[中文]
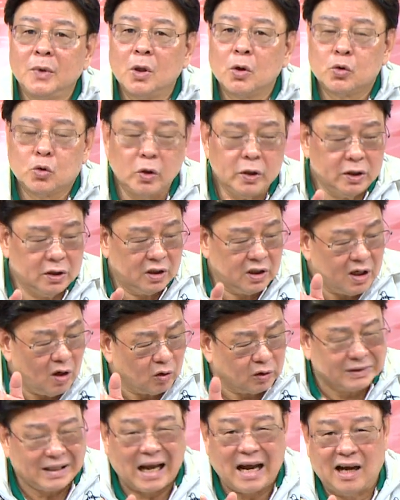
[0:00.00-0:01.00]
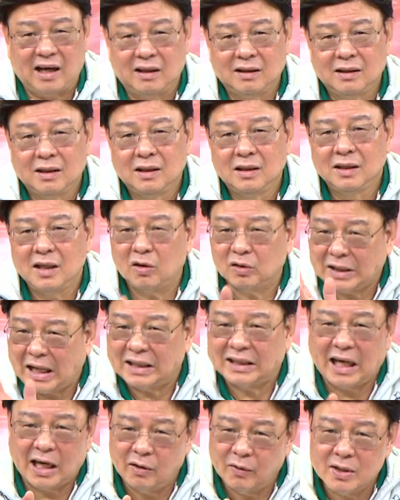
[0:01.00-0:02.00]
所以要打要
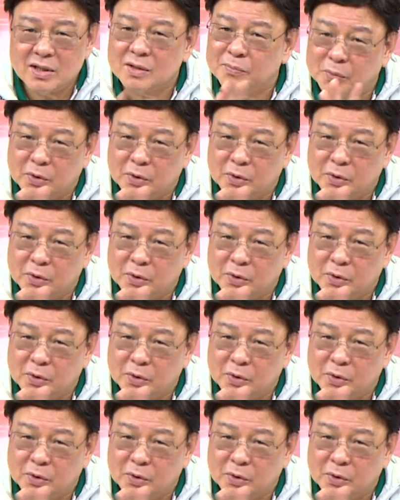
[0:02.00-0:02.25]
打台湾是